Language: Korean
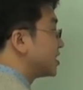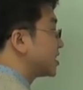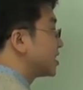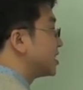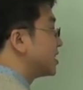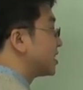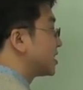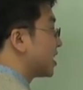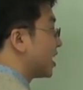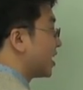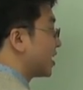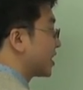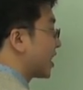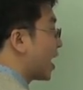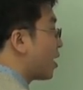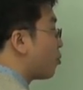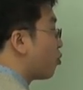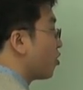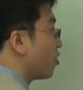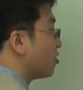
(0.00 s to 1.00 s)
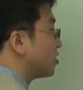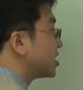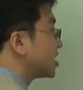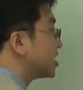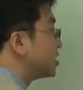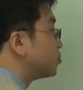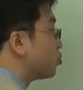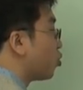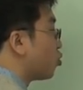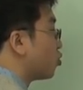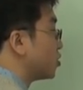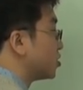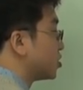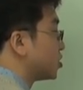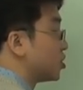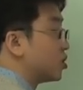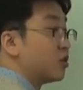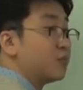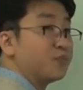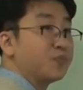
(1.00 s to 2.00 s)
식신이 있다. 다 뭐예요? 식신 보고
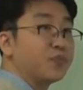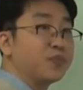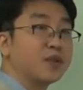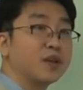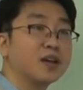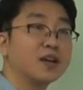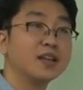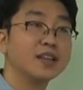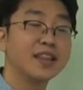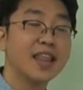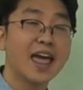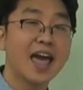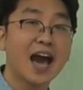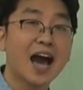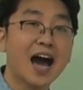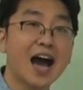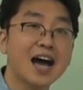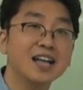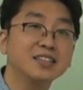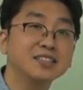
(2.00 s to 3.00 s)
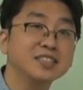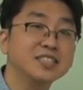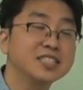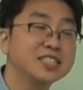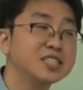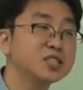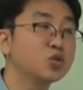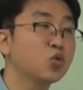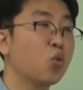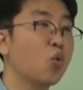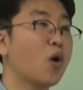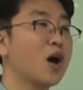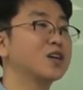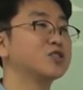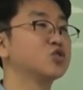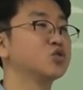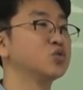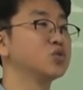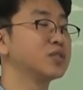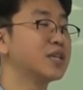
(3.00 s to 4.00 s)
있죠. 내가 하는 일을
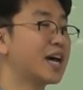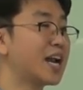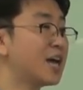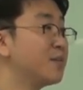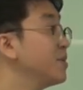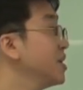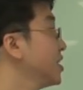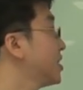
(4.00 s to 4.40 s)
도와주는 사람이